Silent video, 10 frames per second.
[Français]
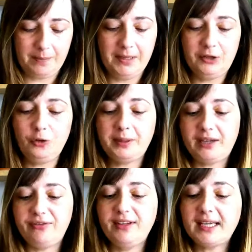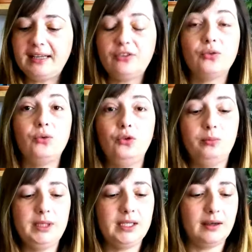mes deux préférés sont le
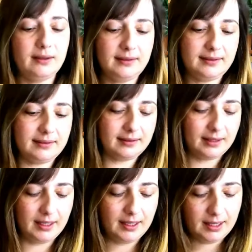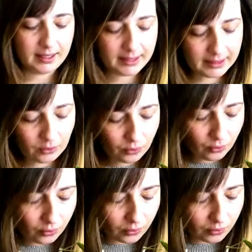Mikans et
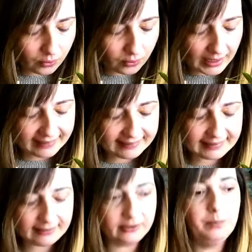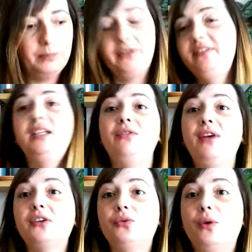le Astatum,
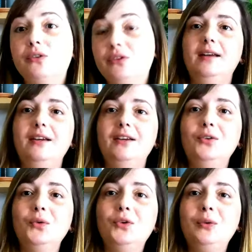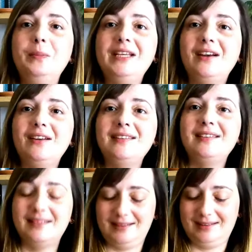Silver Sword. Donc le
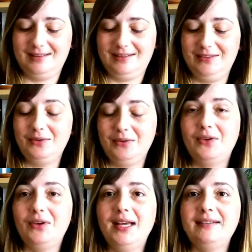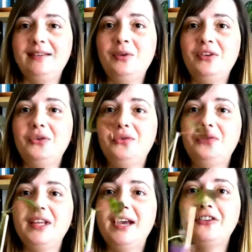Mikans, donc regardez-moi ce
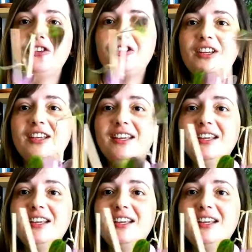feuillage